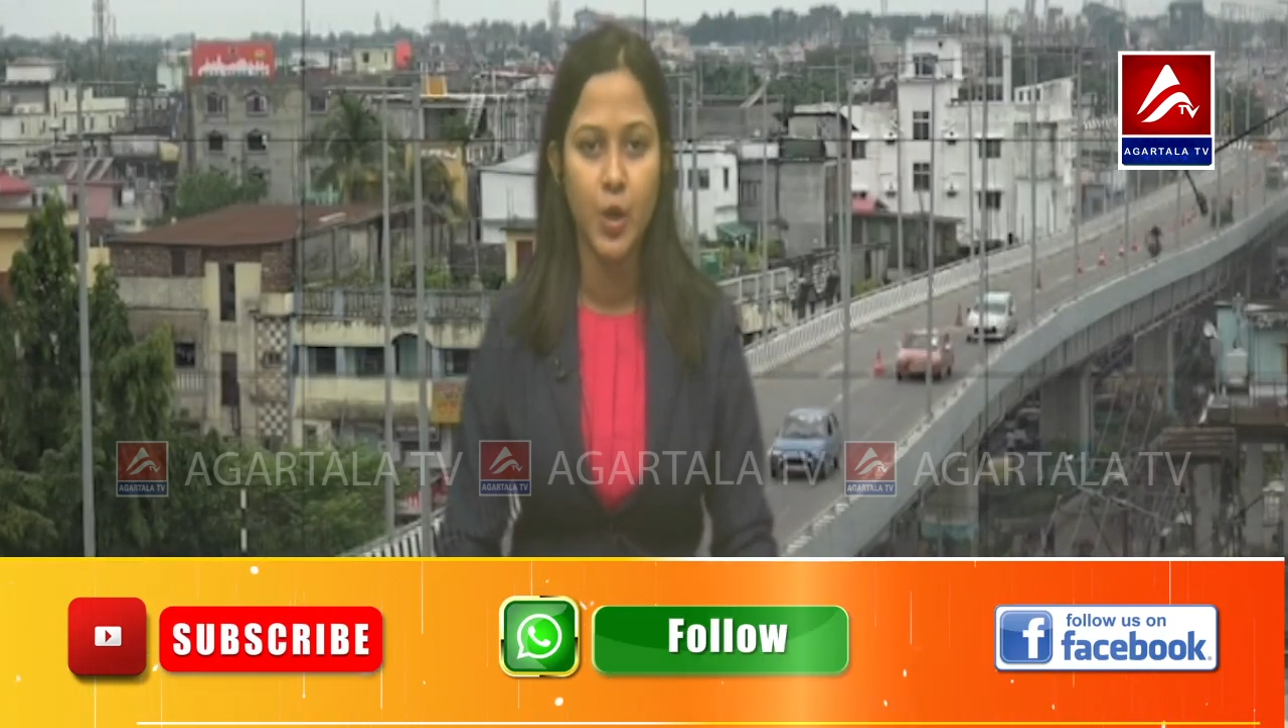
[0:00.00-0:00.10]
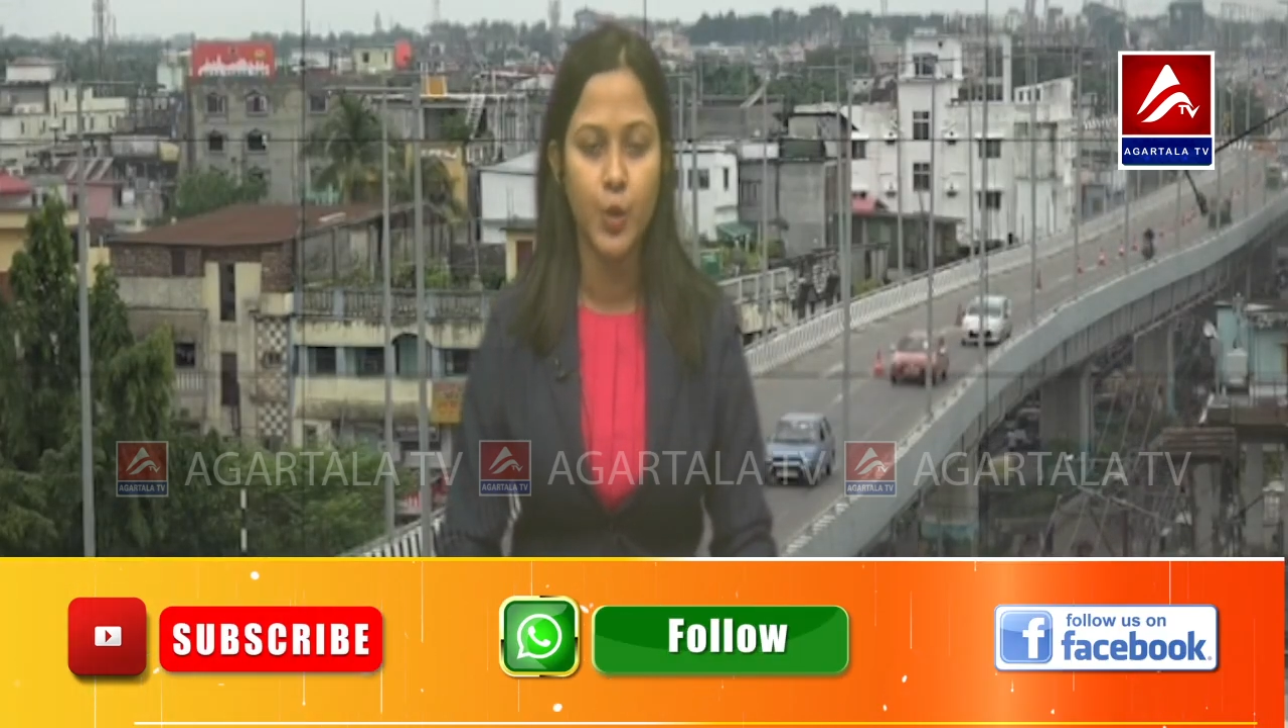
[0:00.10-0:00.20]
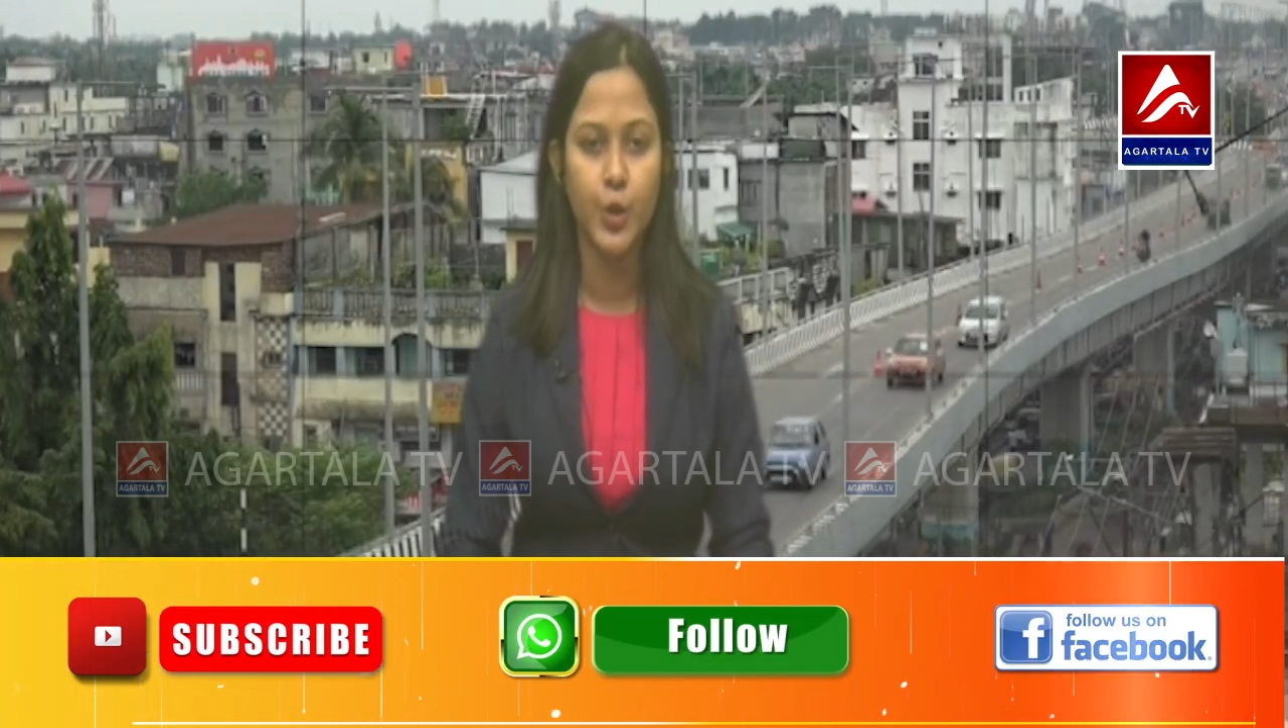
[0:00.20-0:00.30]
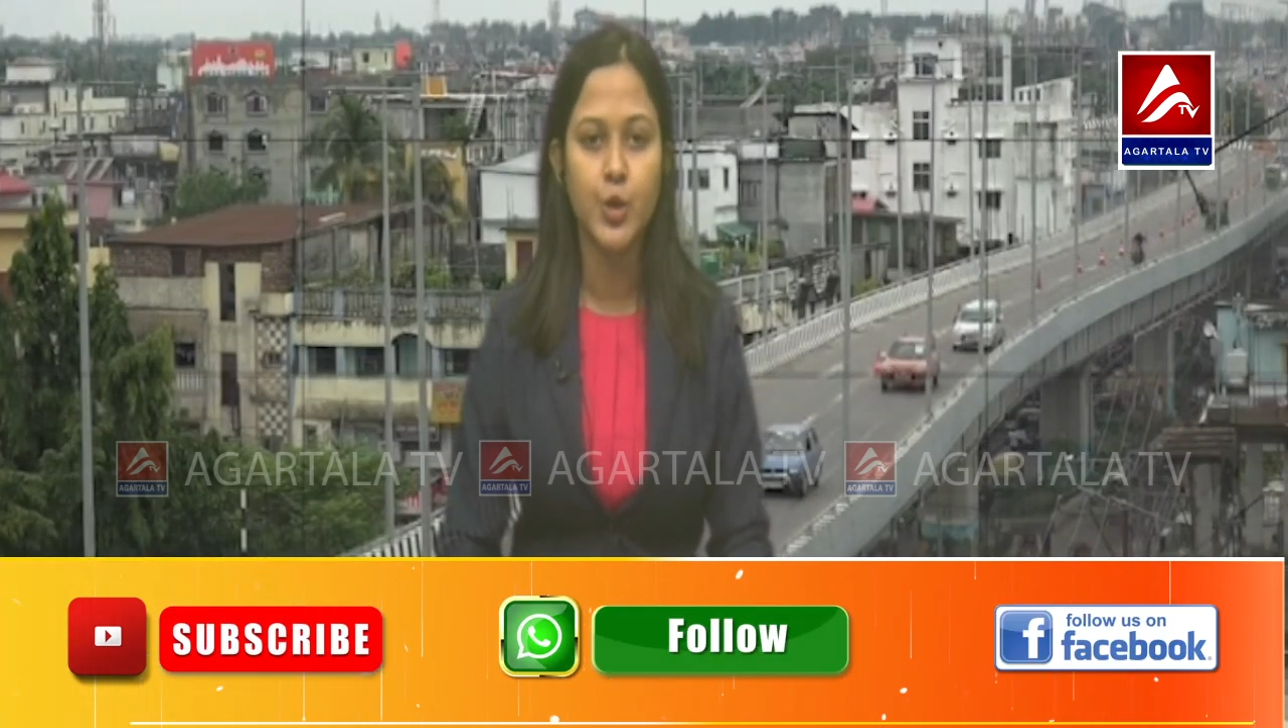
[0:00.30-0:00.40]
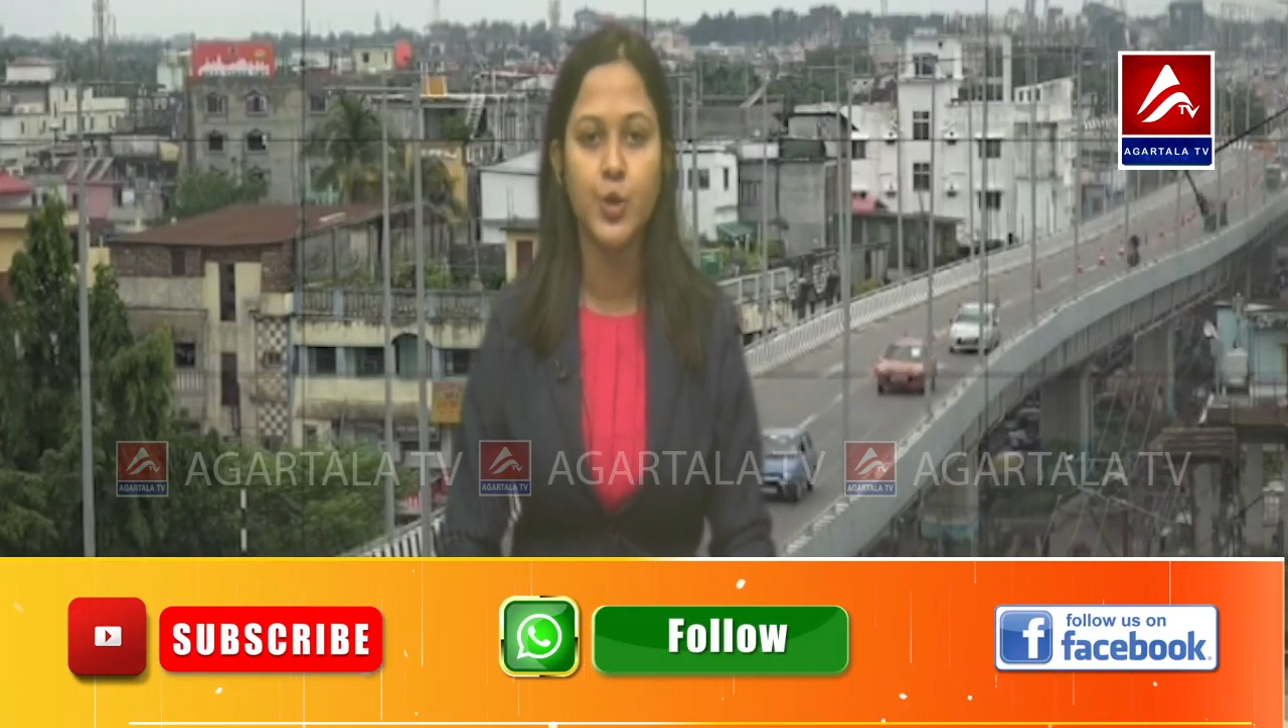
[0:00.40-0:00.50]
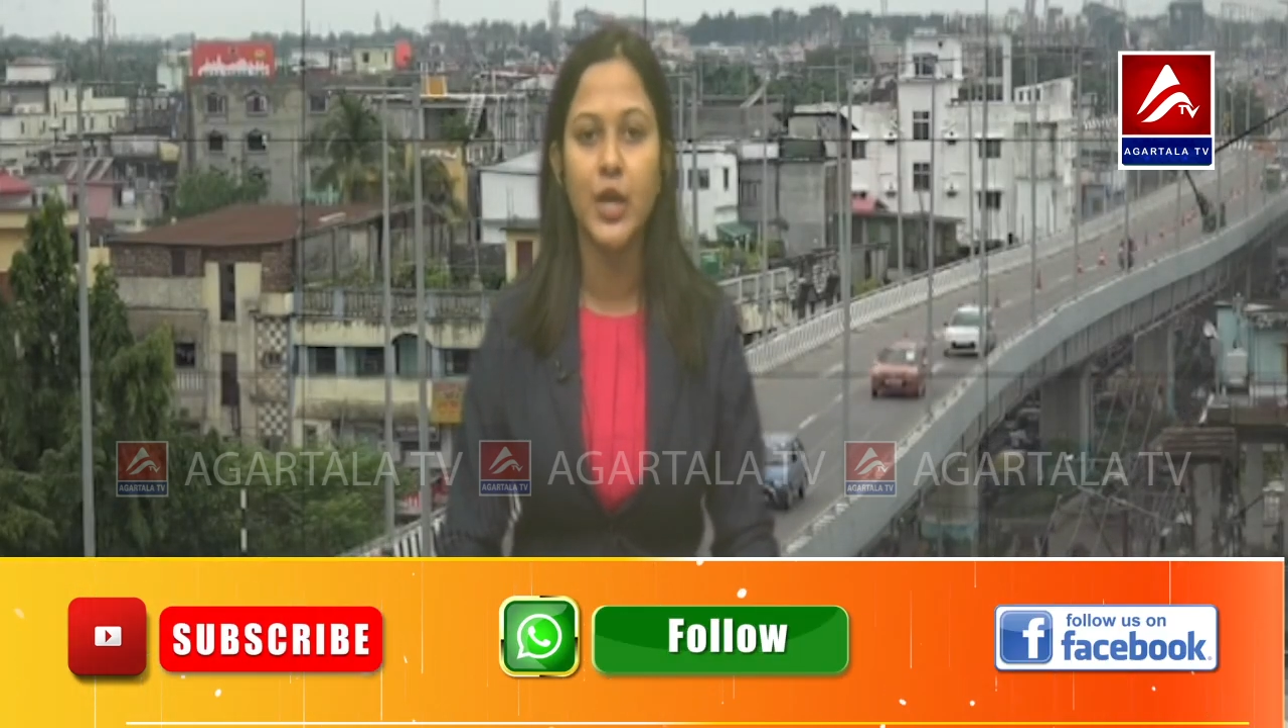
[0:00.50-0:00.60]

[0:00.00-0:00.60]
উনিশশো